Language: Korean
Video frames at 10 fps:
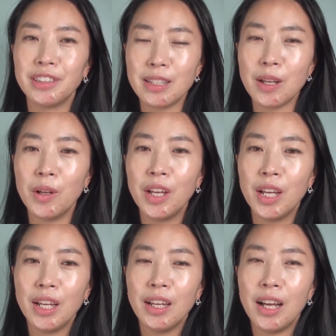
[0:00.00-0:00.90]
그래서
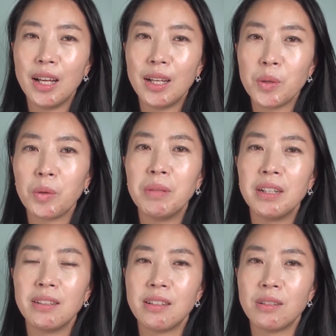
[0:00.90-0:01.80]
아,
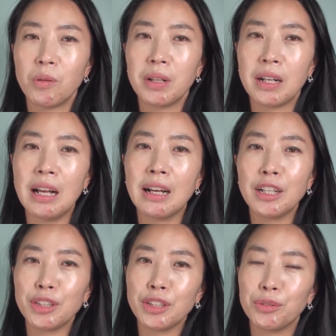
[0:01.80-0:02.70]
정말 이제 정말
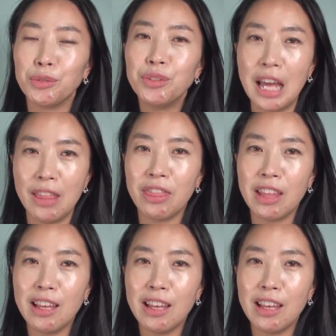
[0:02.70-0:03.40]
강한 군단